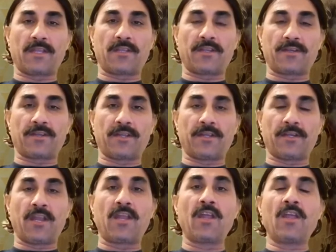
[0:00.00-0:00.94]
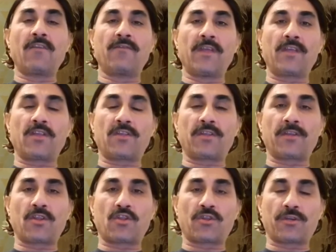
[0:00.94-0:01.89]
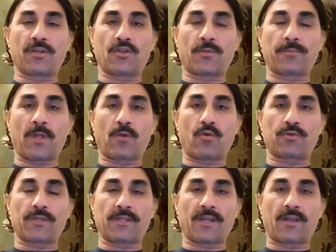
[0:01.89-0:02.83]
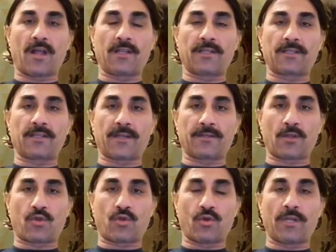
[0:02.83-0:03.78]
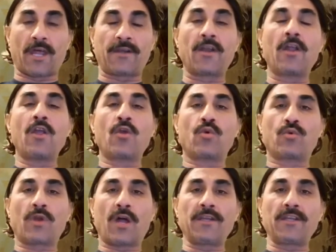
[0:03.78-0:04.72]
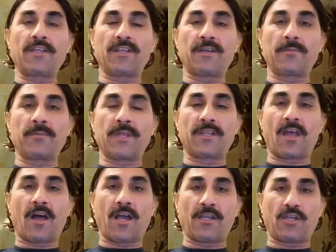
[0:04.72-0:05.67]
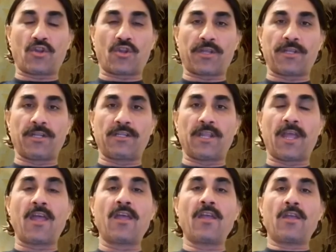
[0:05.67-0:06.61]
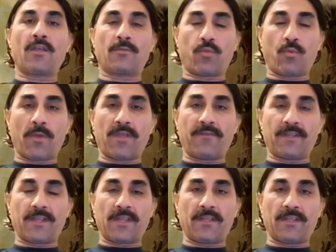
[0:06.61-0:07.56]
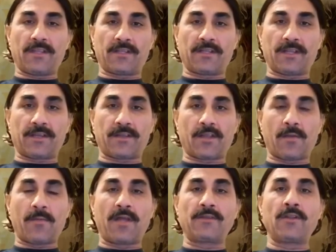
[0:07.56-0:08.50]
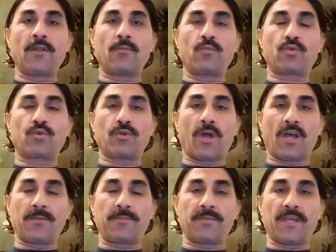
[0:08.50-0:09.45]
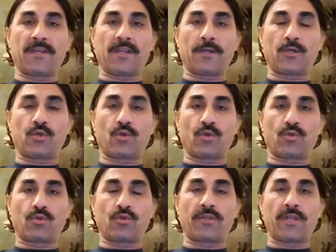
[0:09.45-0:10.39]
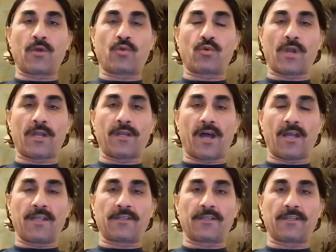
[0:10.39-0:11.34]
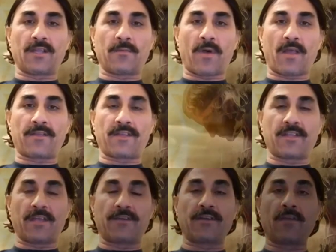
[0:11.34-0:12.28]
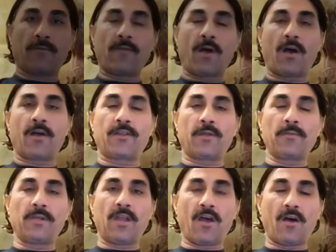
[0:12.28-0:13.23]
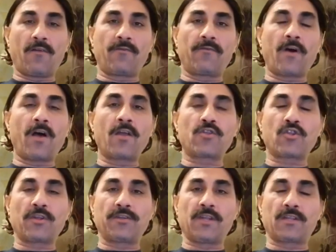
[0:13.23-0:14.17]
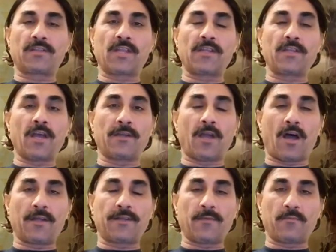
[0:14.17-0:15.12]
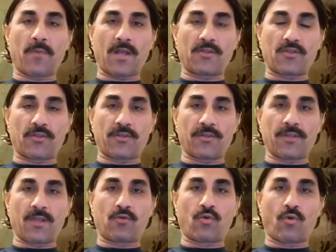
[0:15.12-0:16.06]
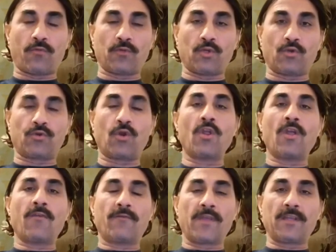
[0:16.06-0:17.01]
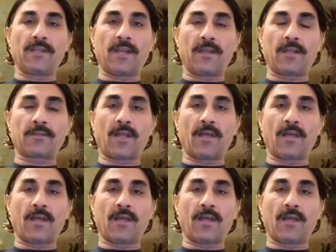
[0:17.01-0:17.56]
yedirdiğini ve ikisinin çırılçıplak ortada kaldıklarını söyler. Kur'an-ı Kerim'de de aynı şekilde bu meyveden yedikleri zaman bütün ayıp yerleri göründü diye Kur'an ayetinde bahseder. Adem ile Havva cennetten yani Adem bahçesinden kovulur. Ve yılana